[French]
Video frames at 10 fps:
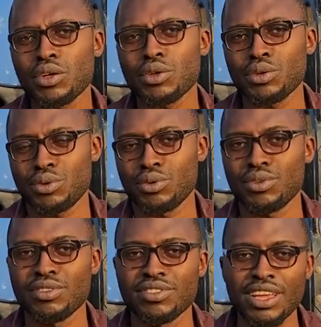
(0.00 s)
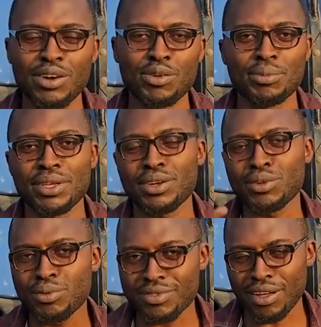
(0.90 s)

que j'ai commis, que nous